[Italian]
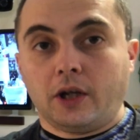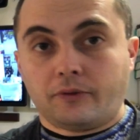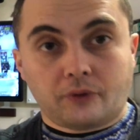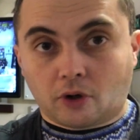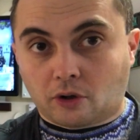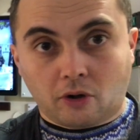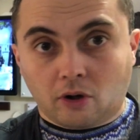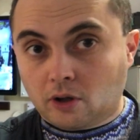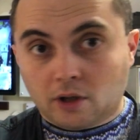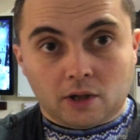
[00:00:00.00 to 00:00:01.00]

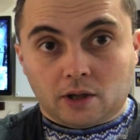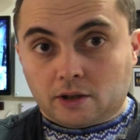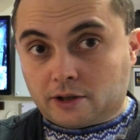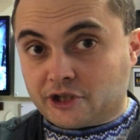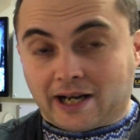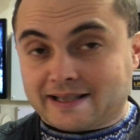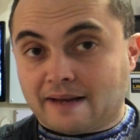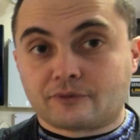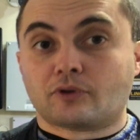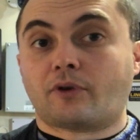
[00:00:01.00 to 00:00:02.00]
forno già la
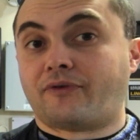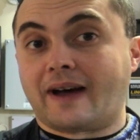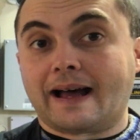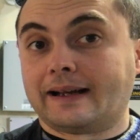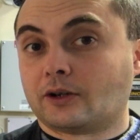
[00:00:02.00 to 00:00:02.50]
Samsung lo fa,